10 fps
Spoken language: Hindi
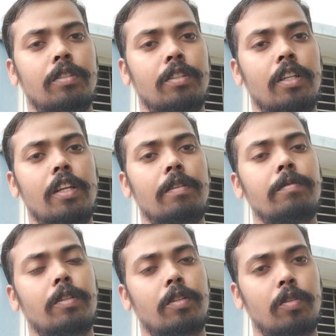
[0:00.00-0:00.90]
सदन
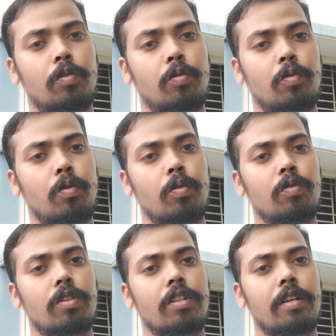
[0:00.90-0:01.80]
में दोनों
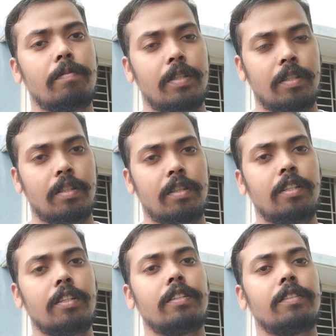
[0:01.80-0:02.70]
सदन में
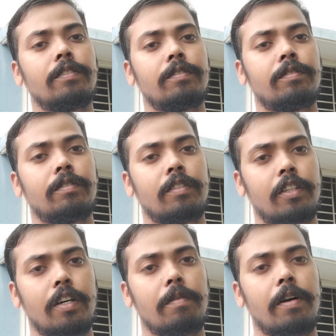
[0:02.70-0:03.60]
थी
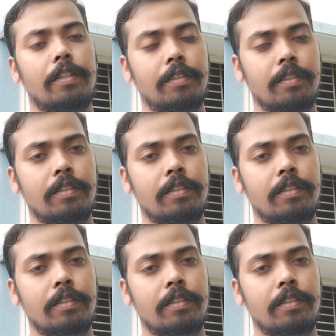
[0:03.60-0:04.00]
कार्रवाई